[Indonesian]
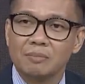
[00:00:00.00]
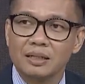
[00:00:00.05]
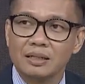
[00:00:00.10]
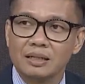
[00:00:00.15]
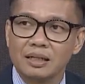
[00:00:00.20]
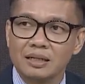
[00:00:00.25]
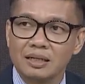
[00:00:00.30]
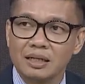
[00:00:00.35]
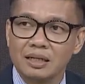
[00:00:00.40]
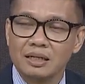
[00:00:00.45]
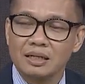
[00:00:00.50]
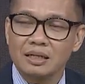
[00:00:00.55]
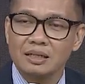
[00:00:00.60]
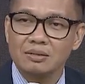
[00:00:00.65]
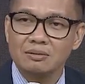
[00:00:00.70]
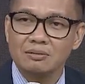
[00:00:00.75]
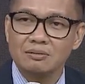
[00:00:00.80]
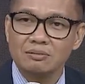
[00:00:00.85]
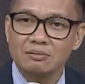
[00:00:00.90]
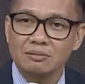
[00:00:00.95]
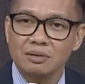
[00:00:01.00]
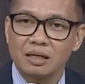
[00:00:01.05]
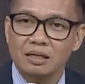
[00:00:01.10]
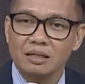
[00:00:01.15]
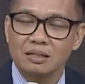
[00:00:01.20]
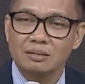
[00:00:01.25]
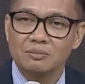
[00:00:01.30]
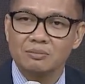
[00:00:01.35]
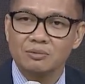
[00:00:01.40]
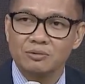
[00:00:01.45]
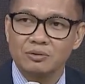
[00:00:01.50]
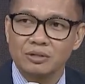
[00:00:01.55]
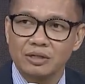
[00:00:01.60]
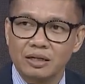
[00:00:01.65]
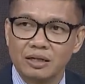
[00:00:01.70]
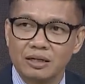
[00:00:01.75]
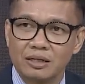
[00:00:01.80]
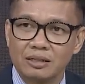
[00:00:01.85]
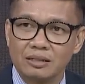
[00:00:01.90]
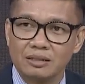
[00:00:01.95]
pertanyaan itu yang
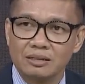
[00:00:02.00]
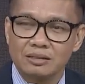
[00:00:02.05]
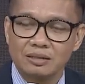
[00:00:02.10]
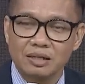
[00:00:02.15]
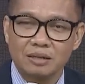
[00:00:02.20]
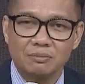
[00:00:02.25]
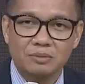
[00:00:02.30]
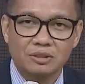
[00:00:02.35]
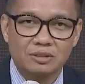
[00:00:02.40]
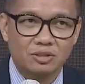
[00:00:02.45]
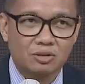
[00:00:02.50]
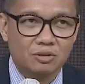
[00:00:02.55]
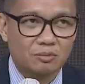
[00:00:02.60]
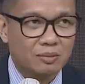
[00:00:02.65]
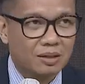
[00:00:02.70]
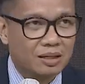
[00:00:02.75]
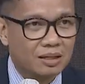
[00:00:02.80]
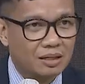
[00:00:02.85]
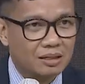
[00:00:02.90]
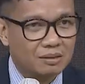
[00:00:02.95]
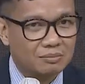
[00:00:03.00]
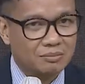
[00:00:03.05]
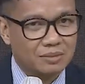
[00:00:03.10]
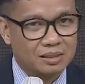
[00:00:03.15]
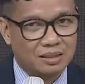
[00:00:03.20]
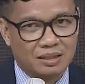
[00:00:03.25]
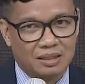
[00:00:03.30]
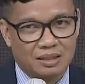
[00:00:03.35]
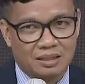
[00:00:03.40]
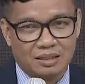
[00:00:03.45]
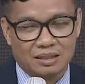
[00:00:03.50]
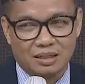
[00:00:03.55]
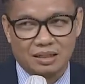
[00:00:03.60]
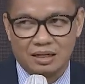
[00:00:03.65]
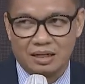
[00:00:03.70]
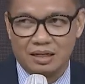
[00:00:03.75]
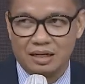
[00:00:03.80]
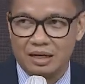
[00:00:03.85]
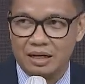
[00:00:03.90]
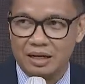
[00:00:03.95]
kemudian saya mencoba
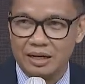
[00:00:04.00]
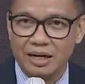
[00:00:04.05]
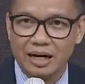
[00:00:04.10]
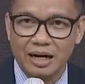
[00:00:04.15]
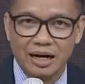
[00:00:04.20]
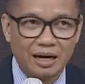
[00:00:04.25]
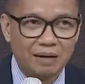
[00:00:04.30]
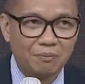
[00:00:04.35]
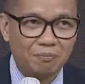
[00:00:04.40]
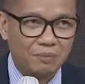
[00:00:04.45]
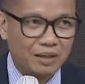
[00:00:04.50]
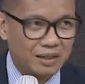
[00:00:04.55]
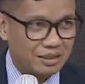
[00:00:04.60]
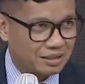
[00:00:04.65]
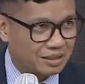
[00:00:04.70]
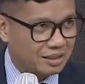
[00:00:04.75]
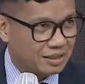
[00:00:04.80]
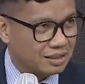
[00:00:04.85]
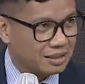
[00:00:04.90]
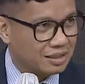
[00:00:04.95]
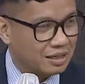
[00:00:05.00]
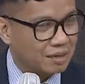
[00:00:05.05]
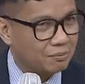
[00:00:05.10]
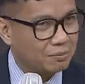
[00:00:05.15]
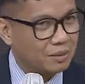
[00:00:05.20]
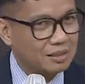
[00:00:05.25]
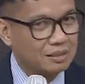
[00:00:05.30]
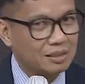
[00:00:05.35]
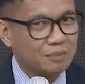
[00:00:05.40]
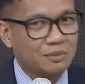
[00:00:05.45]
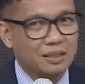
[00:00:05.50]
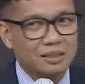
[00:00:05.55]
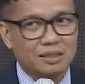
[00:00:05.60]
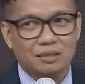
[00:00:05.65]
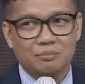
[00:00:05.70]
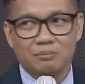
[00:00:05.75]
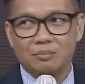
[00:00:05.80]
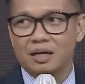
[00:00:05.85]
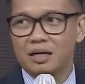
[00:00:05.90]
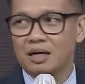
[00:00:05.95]
mereka-reka. Ada apa ini? Kenapa
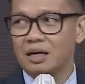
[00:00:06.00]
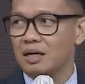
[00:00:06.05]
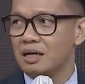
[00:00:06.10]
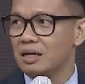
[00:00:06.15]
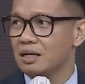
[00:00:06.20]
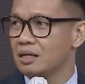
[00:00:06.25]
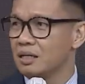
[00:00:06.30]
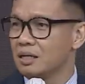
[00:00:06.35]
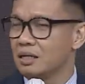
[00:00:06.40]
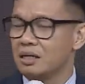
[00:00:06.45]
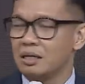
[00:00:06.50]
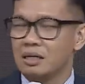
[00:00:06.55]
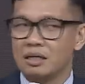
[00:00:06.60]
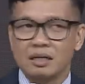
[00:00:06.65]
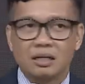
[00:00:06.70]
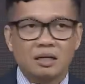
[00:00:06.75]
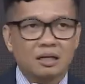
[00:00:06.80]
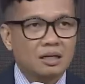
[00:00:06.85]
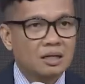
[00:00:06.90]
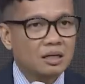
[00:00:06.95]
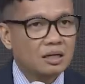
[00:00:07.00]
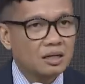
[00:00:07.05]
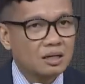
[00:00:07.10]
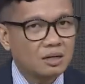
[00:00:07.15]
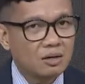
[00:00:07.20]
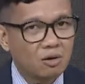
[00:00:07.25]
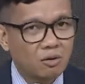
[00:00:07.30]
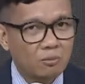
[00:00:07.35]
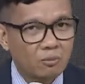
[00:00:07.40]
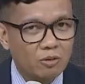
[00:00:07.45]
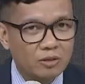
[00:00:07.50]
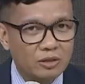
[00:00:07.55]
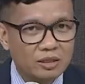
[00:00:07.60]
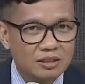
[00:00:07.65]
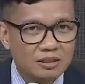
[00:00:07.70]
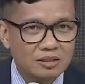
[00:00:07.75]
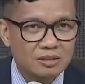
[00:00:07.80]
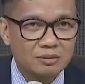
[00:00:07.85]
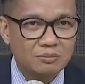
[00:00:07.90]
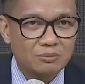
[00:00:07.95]
tiba-tiba
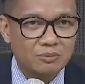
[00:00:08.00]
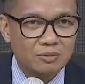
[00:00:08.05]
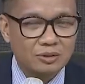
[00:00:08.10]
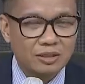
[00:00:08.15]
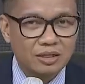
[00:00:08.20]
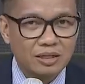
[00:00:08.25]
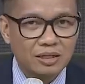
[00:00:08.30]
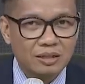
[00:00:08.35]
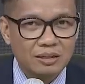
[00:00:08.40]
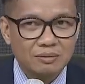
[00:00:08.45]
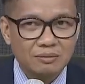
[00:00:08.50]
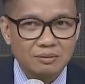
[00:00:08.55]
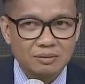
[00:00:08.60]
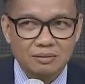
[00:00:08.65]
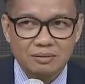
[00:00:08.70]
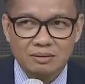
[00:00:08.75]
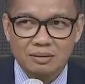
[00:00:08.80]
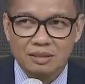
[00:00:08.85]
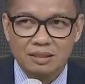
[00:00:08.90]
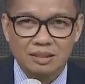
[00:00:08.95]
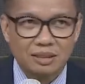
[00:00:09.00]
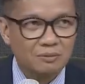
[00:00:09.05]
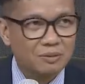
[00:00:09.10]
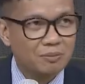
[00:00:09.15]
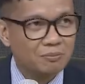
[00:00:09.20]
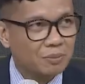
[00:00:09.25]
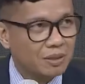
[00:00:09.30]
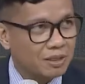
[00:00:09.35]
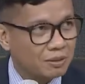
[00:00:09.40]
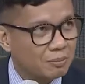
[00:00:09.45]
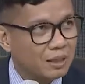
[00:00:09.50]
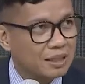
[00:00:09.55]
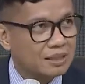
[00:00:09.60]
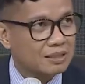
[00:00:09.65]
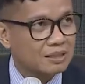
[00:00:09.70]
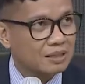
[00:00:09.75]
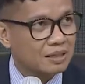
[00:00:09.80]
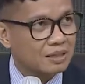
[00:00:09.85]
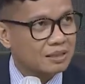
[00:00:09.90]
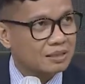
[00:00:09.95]
komunis kemudian kita
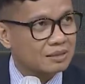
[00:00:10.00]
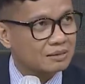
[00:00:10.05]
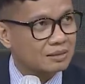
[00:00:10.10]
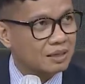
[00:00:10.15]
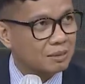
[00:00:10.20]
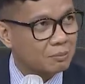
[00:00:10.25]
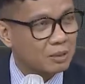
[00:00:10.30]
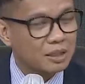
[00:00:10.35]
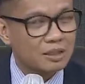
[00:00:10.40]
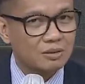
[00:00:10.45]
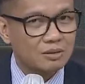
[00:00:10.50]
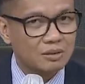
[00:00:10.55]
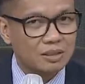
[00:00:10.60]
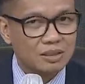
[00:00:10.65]
memperdebatkan dan begitu